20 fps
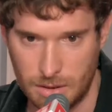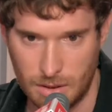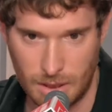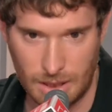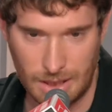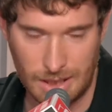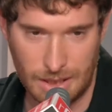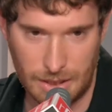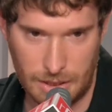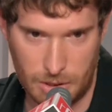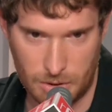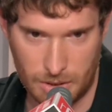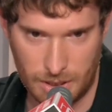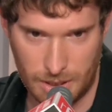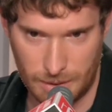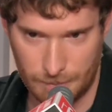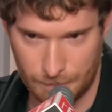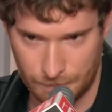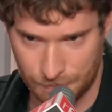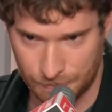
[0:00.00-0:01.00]
creo
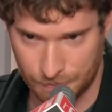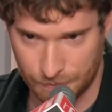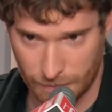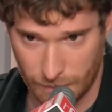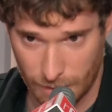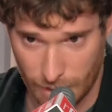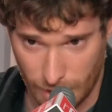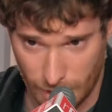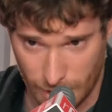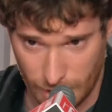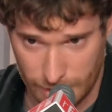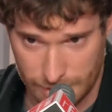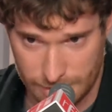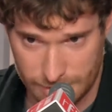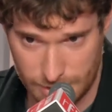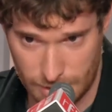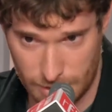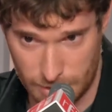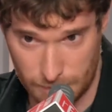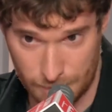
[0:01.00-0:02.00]
que
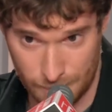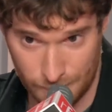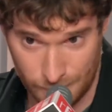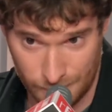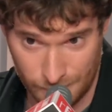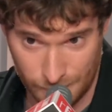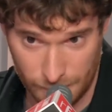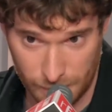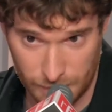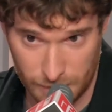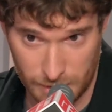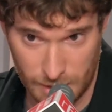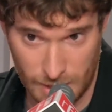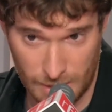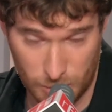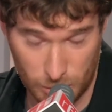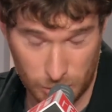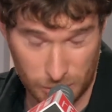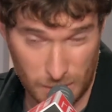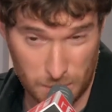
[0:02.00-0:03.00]
ese,
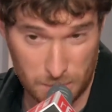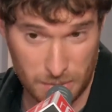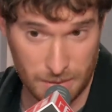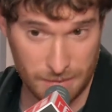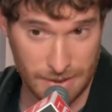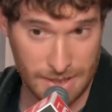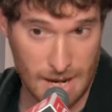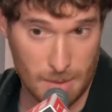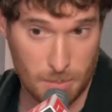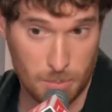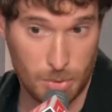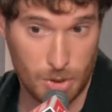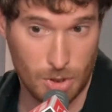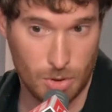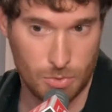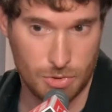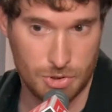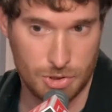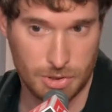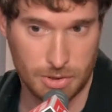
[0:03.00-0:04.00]
digamos, el primer
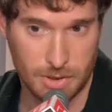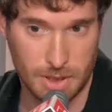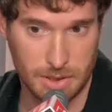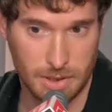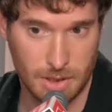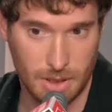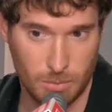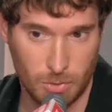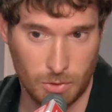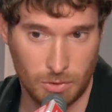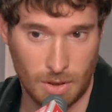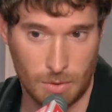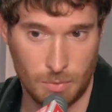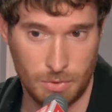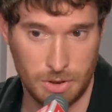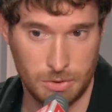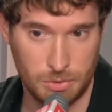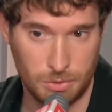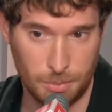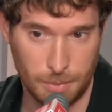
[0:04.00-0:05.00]
approach que tenemos a un
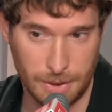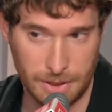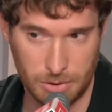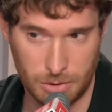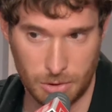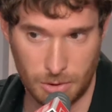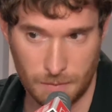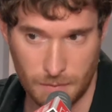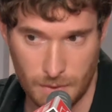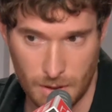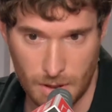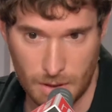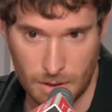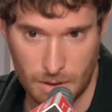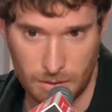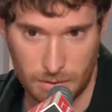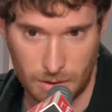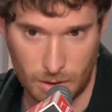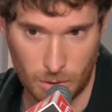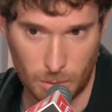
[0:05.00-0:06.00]
instrumento
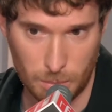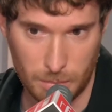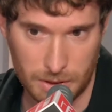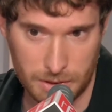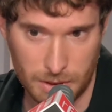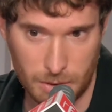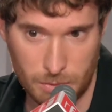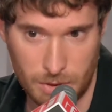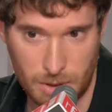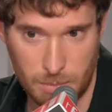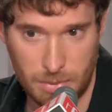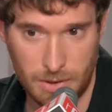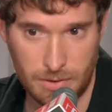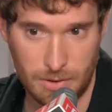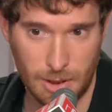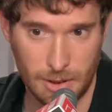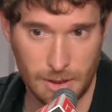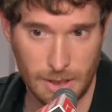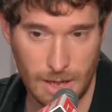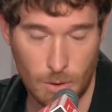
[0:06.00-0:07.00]
se convierte en una
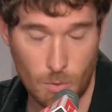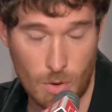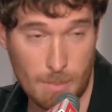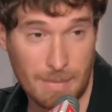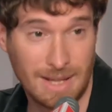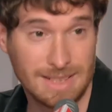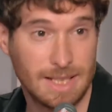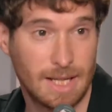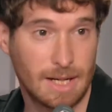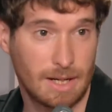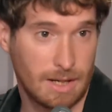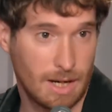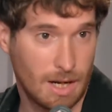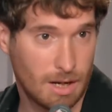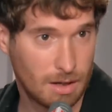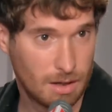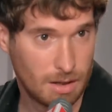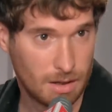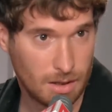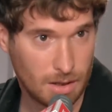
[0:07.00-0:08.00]
especie de lengua materna
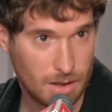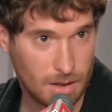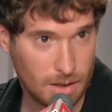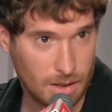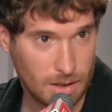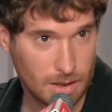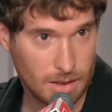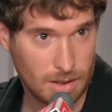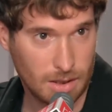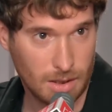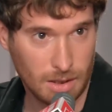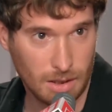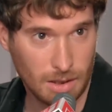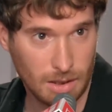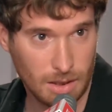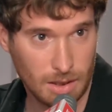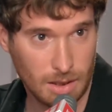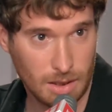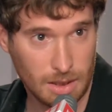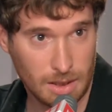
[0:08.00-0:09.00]

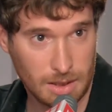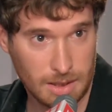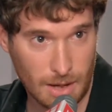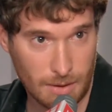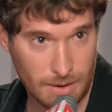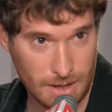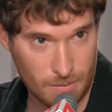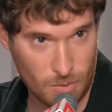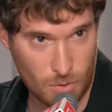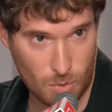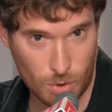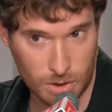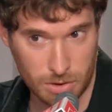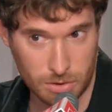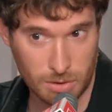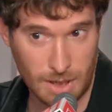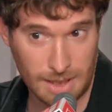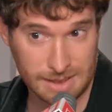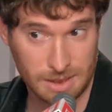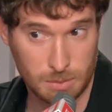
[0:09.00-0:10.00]
que, hablamos
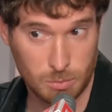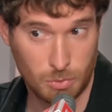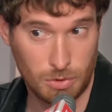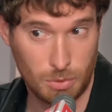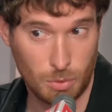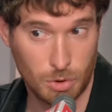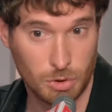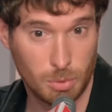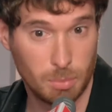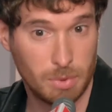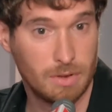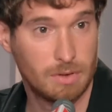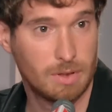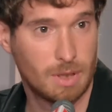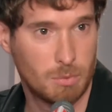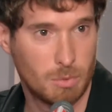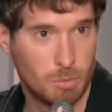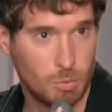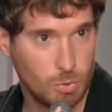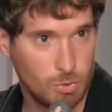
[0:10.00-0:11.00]
cuando hacemos y cuando
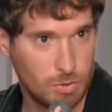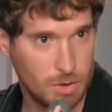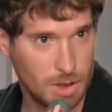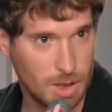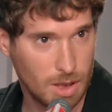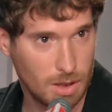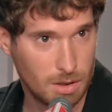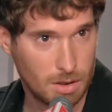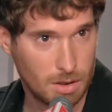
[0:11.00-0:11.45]
pensamos música.